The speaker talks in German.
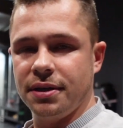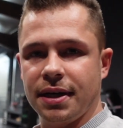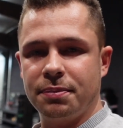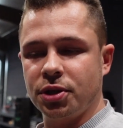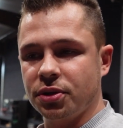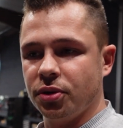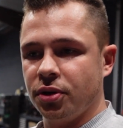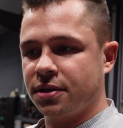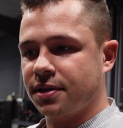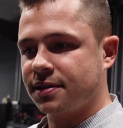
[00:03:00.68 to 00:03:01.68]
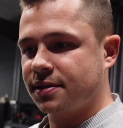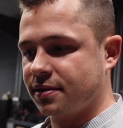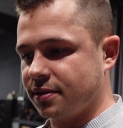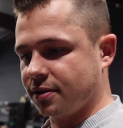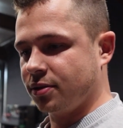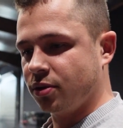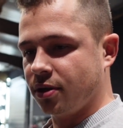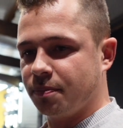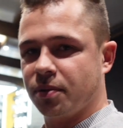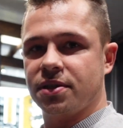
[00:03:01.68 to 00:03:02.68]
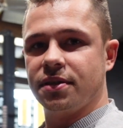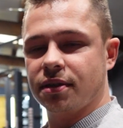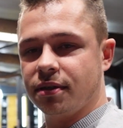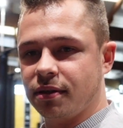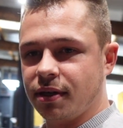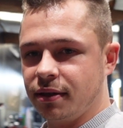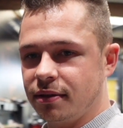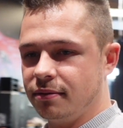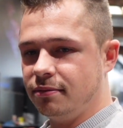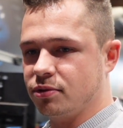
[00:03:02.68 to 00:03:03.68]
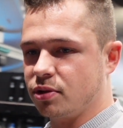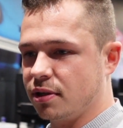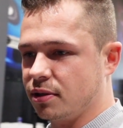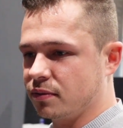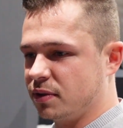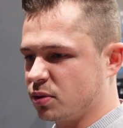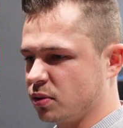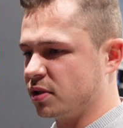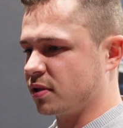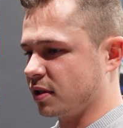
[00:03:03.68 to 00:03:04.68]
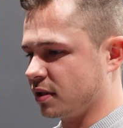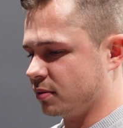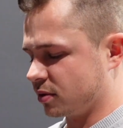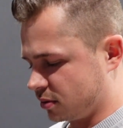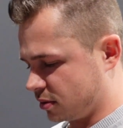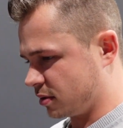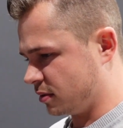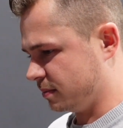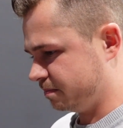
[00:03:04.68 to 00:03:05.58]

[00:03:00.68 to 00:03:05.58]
habe schon gehört, dass äh, ja, bis im dritten Gang soll der irgendwie durchdrehen, habe ich gehört. Ne?